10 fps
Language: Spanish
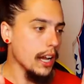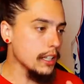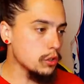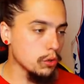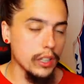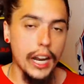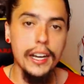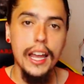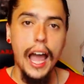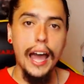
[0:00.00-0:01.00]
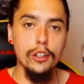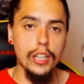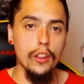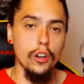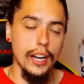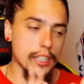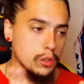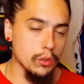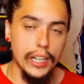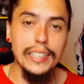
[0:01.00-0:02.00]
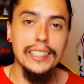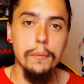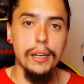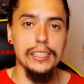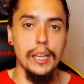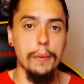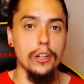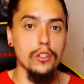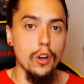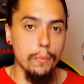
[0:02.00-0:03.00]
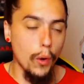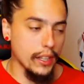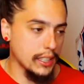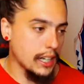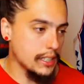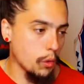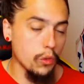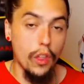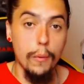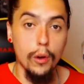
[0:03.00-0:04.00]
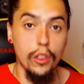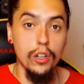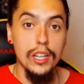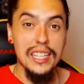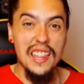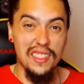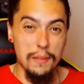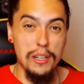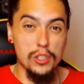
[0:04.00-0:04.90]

es un gran anotador, es un gran triplista, pero no puede ser el segundo de a bordo y encima